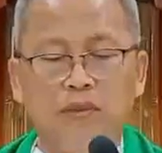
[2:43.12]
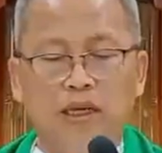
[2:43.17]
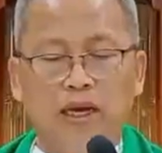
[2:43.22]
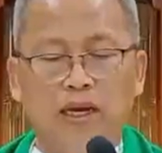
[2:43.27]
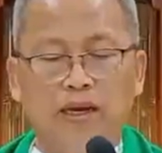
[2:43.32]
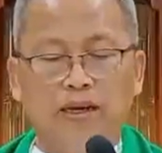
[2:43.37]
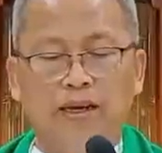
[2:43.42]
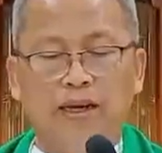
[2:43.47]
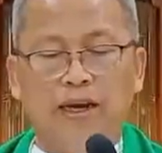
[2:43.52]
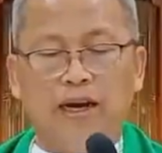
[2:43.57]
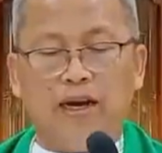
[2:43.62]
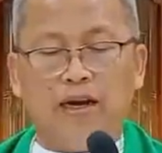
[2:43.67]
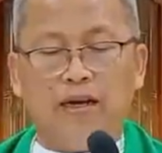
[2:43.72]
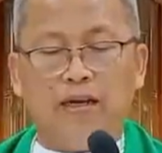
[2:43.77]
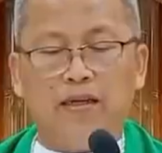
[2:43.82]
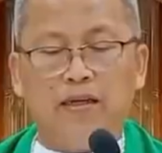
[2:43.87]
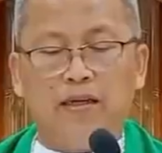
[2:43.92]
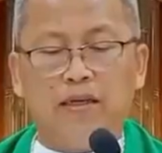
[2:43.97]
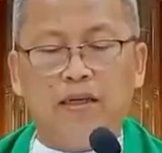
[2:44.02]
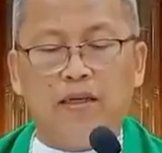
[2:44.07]

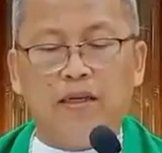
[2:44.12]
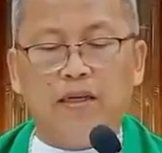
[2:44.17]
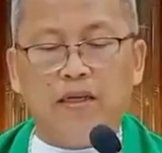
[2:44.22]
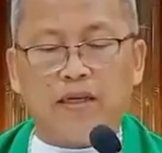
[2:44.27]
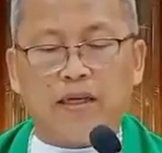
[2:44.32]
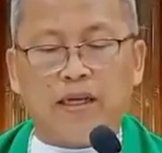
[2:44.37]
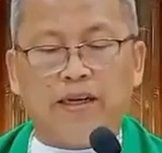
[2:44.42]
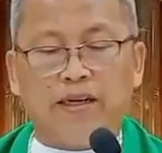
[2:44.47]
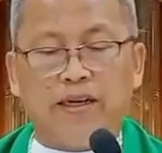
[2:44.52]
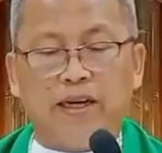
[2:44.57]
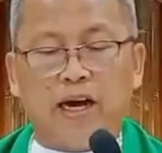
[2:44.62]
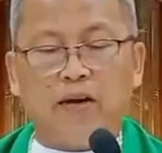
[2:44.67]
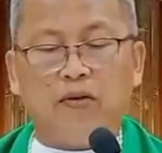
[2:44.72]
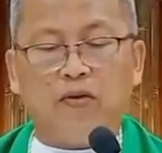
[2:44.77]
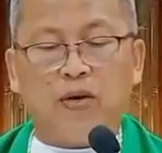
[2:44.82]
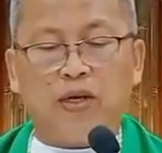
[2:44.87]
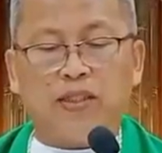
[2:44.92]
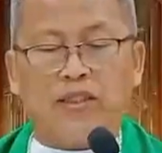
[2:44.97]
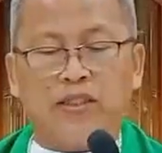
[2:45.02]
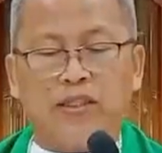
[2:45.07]
Diha-diha
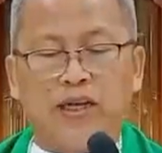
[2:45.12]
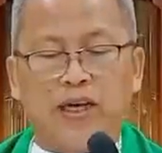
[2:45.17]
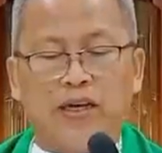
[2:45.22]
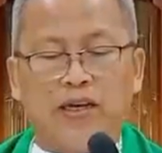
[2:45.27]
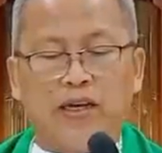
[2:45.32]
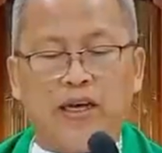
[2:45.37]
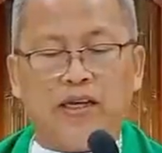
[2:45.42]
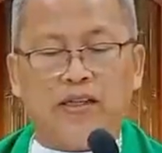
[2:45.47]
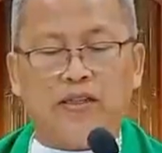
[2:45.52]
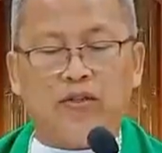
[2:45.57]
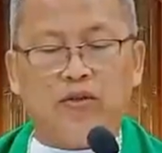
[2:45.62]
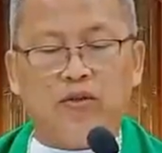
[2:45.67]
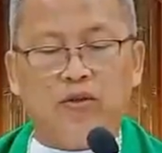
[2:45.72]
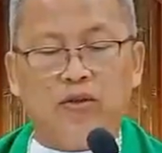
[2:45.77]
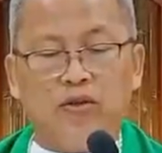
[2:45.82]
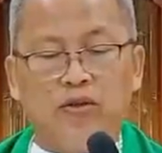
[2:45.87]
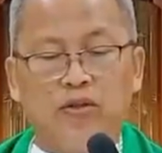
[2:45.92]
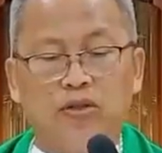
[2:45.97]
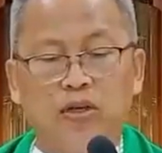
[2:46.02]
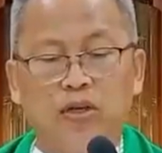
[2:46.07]
gidawat siya ni
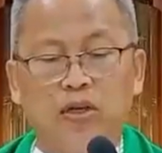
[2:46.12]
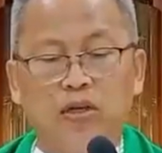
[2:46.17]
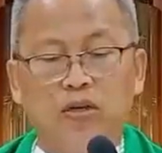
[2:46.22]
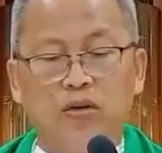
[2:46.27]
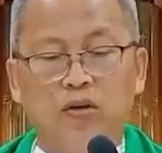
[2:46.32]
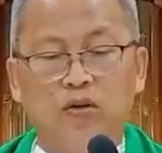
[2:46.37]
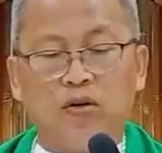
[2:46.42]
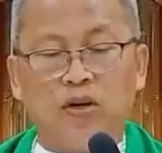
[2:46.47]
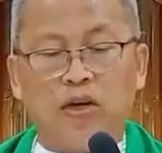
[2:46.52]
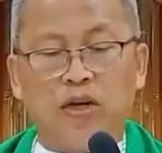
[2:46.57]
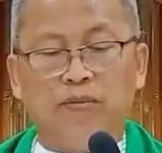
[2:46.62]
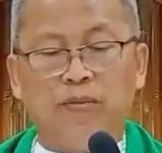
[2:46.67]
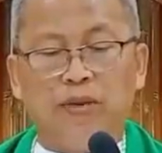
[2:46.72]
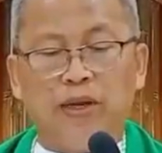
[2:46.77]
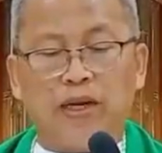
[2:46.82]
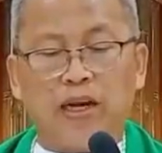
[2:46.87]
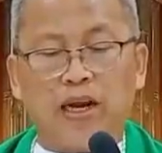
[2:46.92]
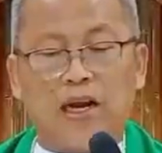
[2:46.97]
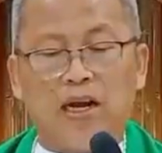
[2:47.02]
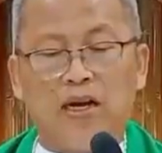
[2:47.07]
Jesus o
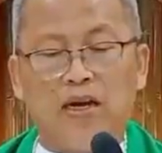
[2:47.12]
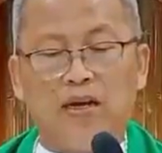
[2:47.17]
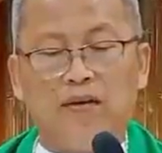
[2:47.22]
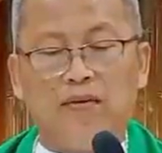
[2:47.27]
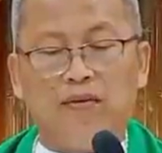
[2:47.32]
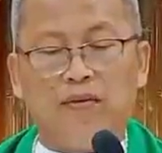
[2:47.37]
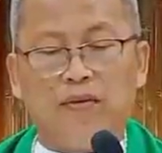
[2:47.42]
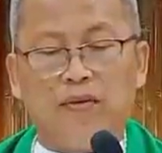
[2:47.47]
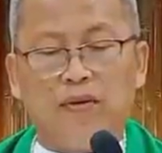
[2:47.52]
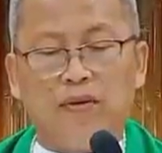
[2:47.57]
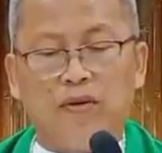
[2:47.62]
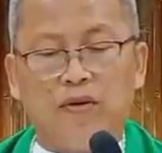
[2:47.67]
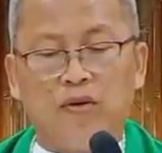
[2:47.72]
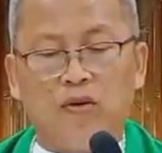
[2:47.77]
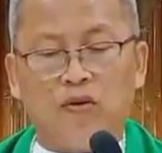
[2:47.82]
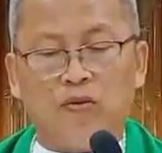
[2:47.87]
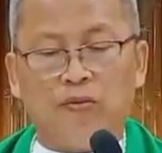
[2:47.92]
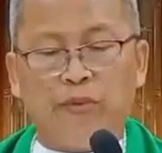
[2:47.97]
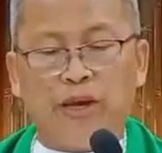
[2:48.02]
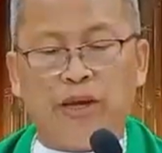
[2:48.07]
gibira
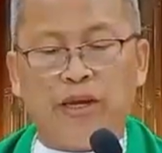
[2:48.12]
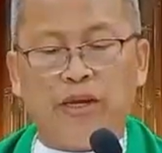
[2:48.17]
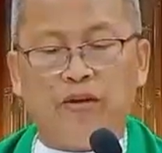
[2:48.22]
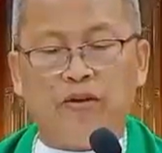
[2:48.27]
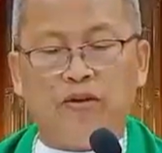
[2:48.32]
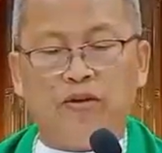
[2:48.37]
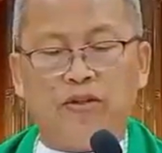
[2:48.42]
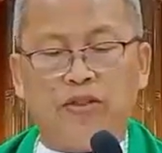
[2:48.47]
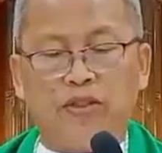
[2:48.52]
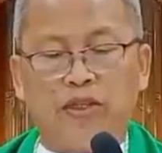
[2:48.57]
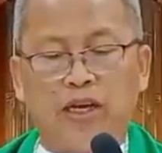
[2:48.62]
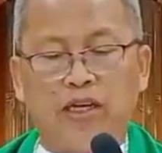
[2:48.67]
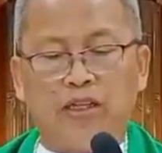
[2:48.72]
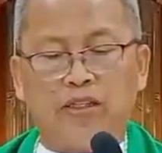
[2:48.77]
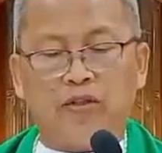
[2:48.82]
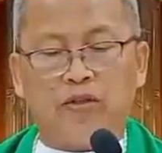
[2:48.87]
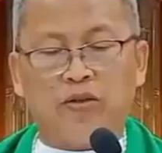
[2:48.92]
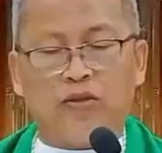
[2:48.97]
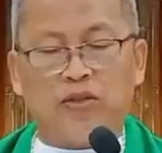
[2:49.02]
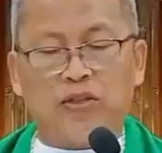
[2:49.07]
o miingon si
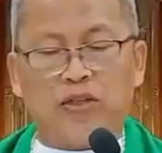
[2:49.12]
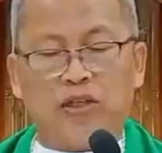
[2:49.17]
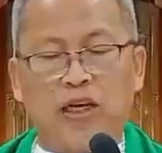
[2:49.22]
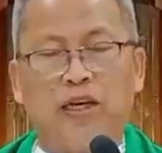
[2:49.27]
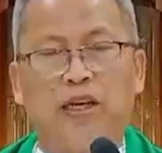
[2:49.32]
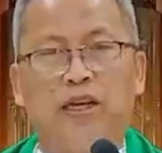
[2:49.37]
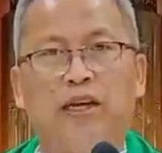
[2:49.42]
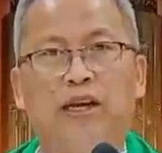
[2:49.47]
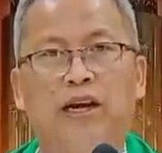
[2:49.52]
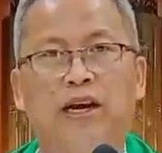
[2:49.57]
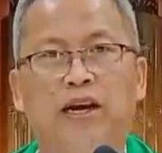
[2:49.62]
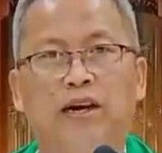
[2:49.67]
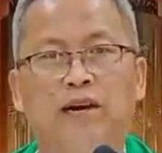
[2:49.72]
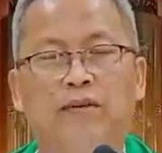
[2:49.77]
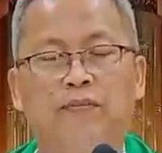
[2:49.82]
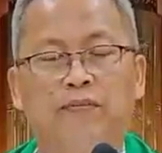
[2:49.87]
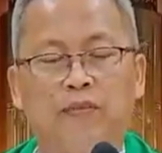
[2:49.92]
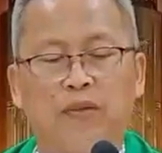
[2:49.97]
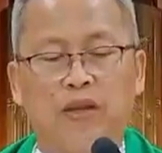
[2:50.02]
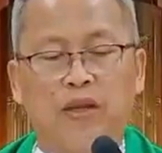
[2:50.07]
Jesus kaniya
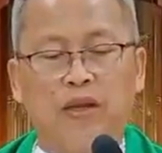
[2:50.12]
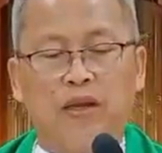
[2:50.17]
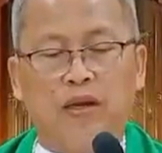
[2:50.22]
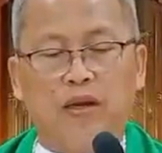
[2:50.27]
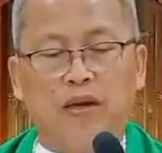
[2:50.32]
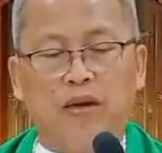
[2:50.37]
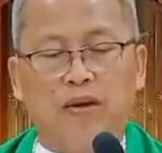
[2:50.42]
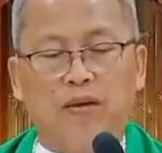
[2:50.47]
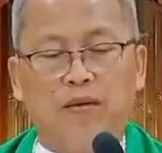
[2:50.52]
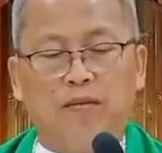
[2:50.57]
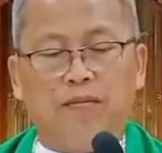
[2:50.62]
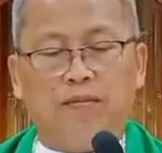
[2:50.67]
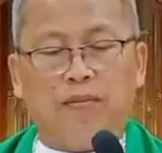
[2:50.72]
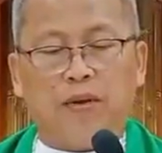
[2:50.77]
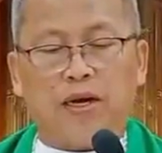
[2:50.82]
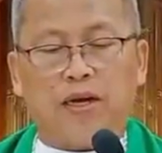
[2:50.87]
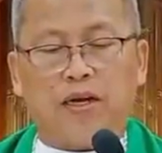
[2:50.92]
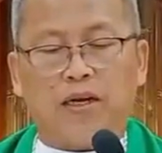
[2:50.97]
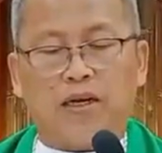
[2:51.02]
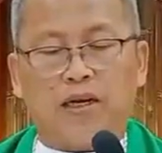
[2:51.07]

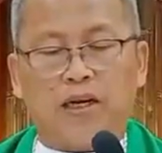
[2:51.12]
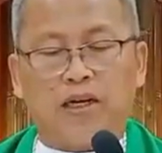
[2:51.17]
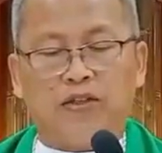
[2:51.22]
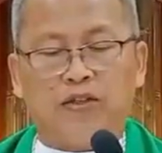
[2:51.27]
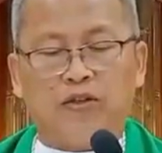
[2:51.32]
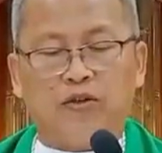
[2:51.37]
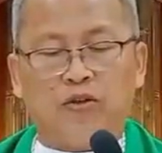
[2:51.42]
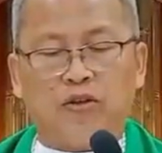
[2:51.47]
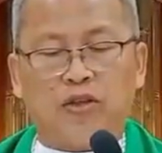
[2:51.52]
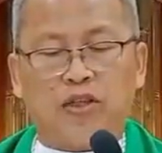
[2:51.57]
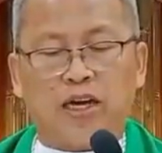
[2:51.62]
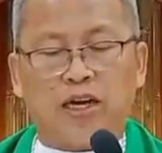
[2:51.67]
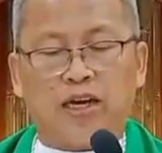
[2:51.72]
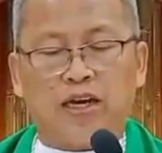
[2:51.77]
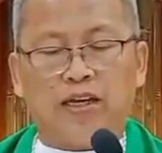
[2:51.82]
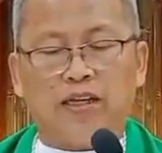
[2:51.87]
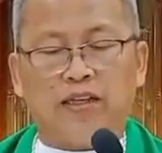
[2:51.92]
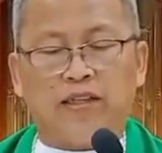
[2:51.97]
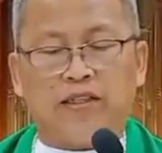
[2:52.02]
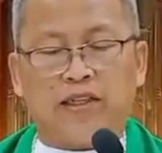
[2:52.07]

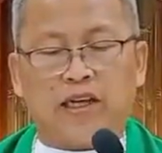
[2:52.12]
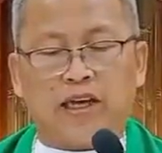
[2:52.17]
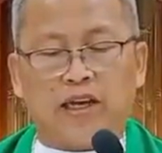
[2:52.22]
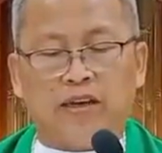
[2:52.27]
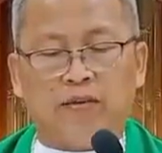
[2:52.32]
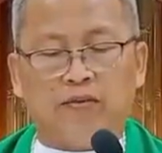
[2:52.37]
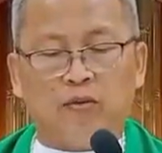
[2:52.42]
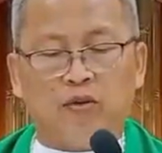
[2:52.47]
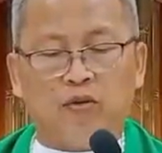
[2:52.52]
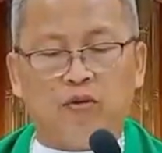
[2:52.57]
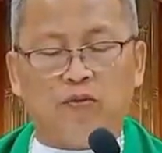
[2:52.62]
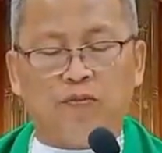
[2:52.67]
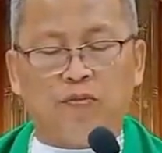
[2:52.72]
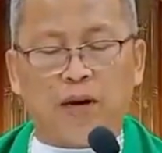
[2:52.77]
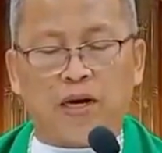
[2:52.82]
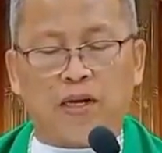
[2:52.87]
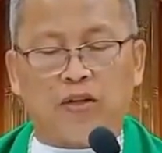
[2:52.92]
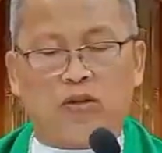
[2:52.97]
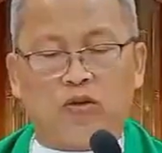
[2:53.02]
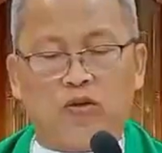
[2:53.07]
pagkajutay sa imong
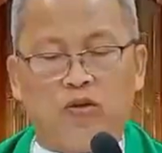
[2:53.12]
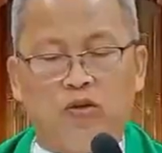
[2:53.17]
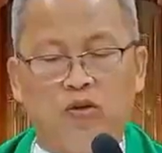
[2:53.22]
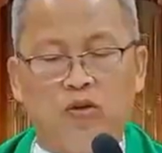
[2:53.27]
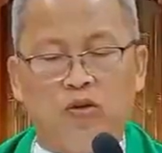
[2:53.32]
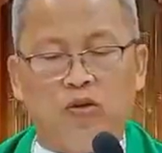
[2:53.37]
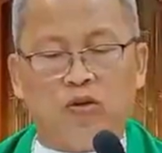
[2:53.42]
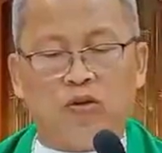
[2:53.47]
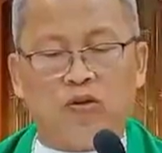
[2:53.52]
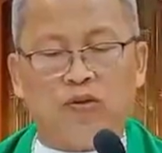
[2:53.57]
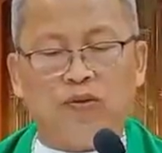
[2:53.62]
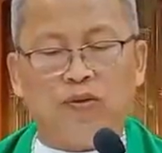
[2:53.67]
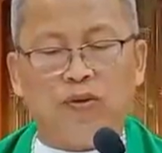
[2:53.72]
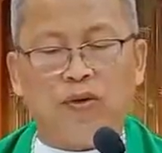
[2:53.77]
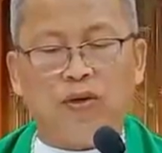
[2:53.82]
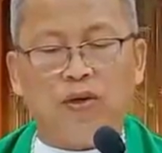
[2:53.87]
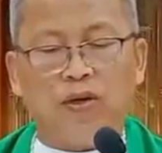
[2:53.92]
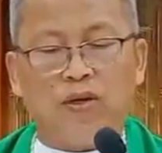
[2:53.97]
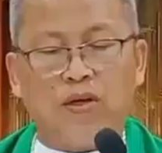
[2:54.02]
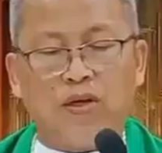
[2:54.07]
pagtuo
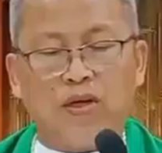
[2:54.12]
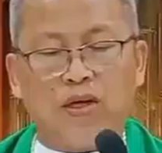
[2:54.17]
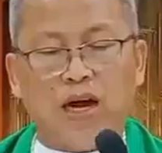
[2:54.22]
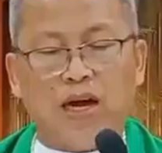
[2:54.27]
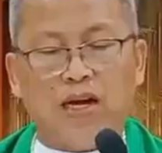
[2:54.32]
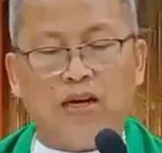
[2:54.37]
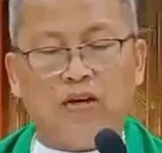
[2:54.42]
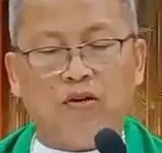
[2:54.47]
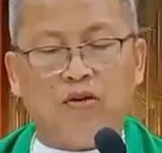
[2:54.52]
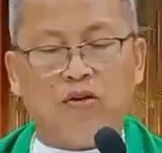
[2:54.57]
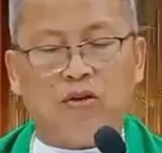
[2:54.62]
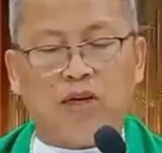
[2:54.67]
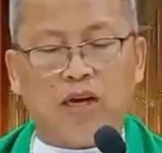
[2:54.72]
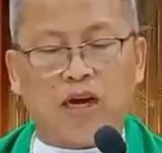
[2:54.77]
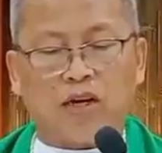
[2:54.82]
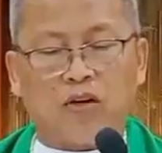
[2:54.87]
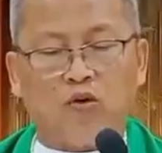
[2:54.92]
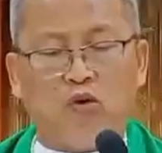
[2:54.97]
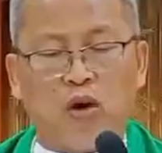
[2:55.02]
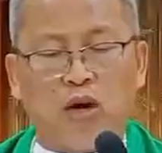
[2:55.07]
nganong
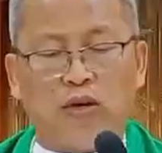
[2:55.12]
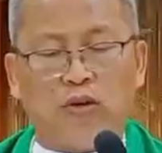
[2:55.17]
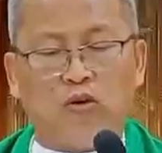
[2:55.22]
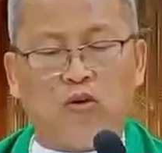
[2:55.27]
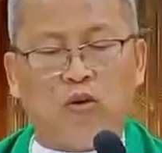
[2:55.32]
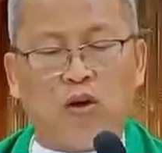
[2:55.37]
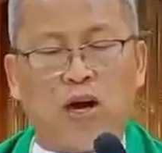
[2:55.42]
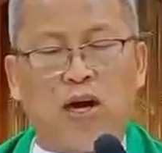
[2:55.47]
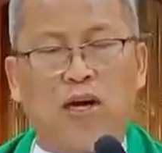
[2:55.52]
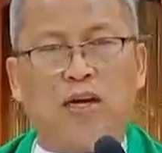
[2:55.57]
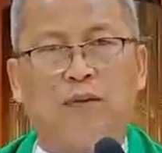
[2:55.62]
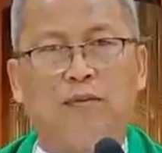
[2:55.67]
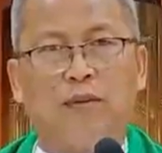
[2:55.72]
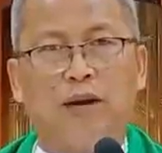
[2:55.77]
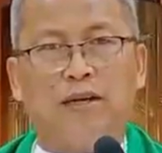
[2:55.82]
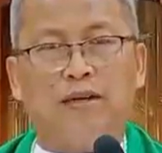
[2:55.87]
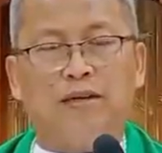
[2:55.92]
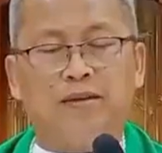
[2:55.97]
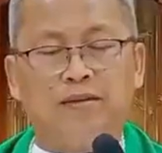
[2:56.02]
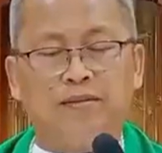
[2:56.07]
nagduha-duha ka
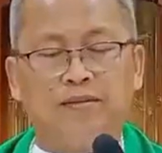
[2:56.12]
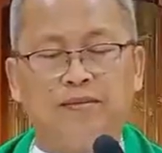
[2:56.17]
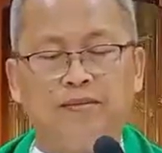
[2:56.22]
man